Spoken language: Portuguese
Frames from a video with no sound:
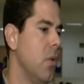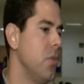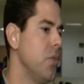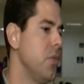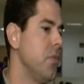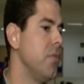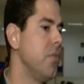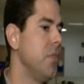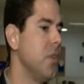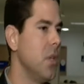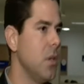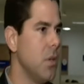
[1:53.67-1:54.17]
onde
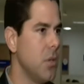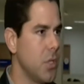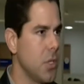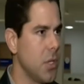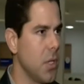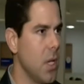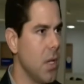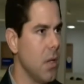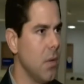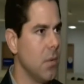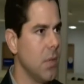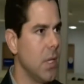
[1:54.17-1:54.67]
o vírus
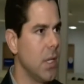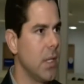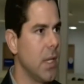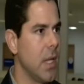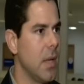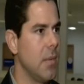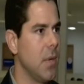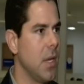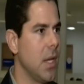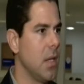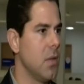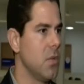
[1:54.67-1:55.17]
tem um
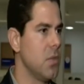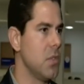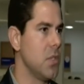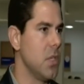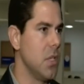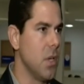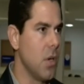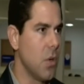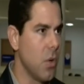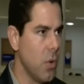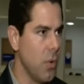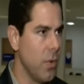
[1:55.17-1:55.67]
determinado
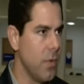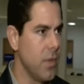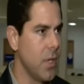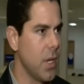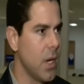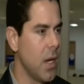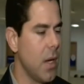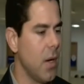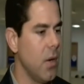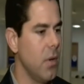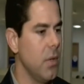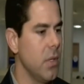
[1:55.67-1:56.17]
ciclo
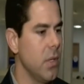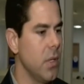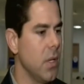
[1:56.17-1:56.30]
viral,